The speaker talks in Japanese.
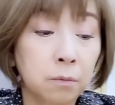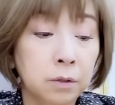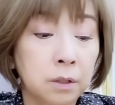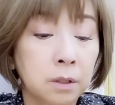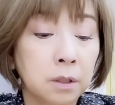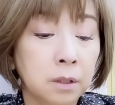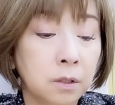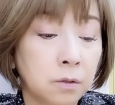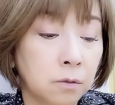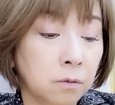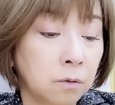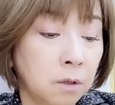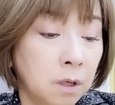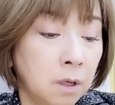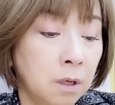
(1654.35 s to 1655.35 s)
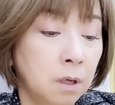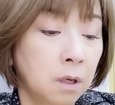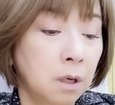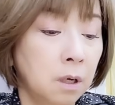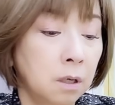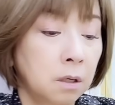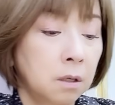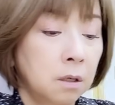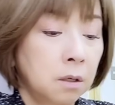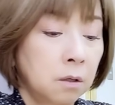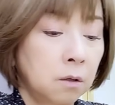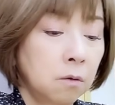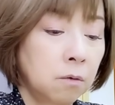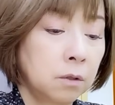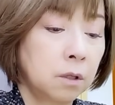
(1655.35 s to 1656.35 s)
もしてないでしょ。あ、
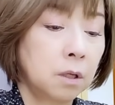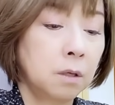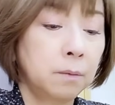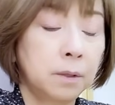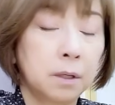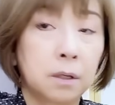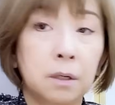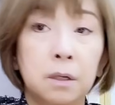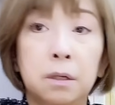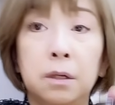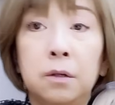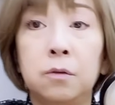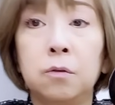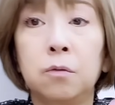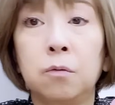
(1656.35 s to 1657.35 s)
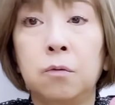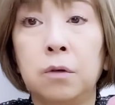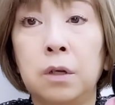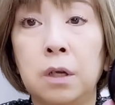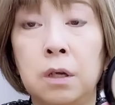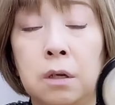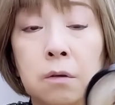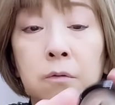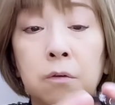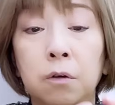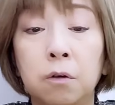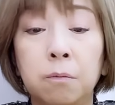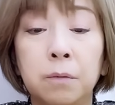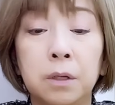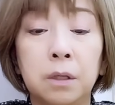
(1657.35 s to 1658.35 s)
今日はテレビだからね、ちょっとこれ
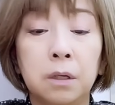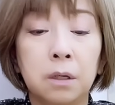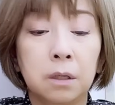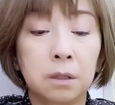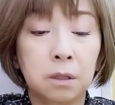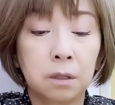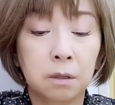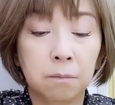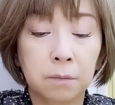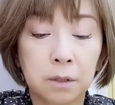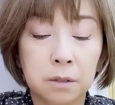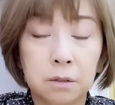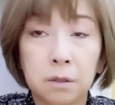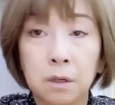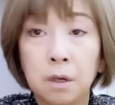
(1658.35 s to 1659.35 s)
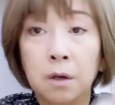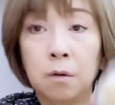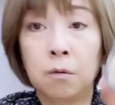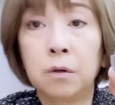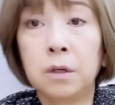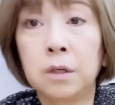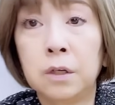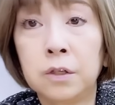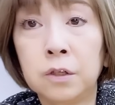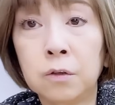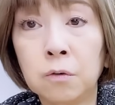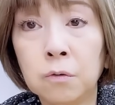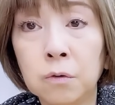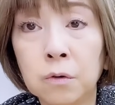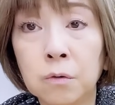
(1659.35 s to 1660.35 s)
を真ん中に入れます。これね、
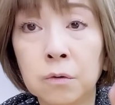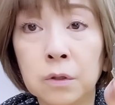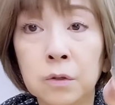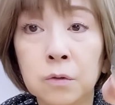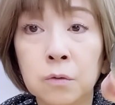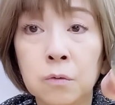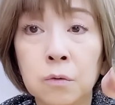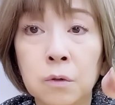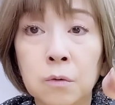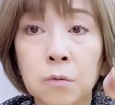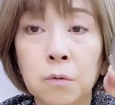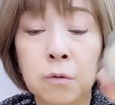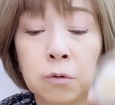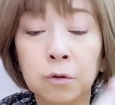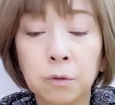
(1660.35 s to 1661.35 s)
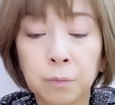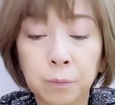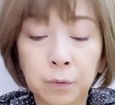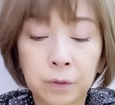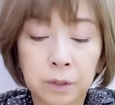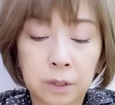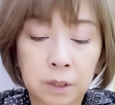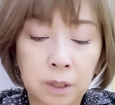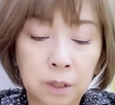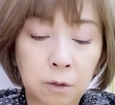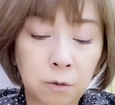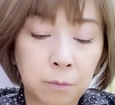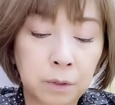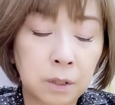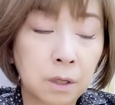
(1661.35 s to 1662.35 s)
白のようでちょっとね、ゴールドっぽい黄
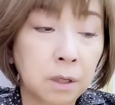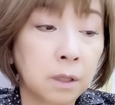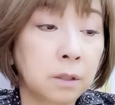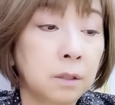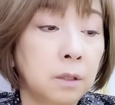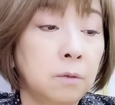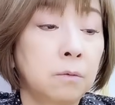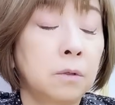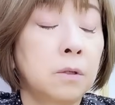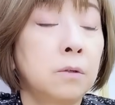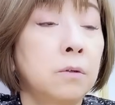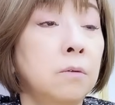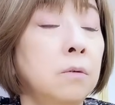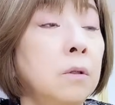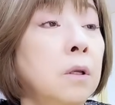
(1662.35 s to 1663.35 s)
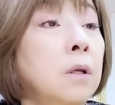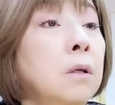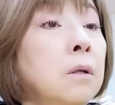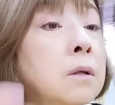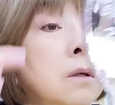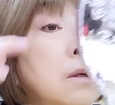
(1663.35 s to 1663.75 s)
色みがかってるんですよね。